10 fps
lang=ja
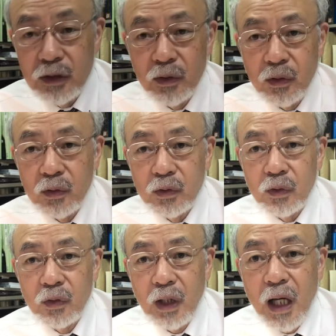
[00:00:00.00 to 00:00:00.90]
を取る
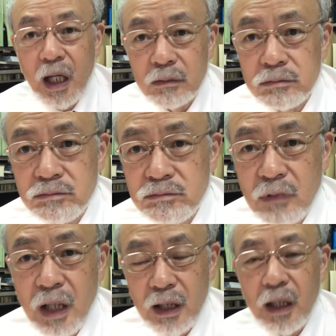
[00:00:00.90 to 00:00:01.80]
ことがある
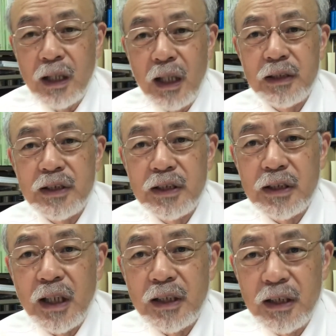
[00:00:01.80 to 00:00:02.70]
だからガッ
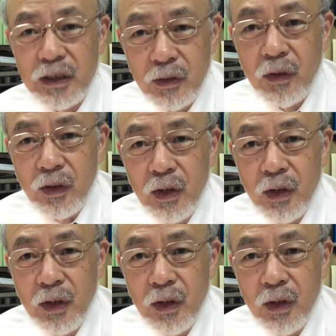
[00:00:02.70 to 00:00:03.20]
チャティの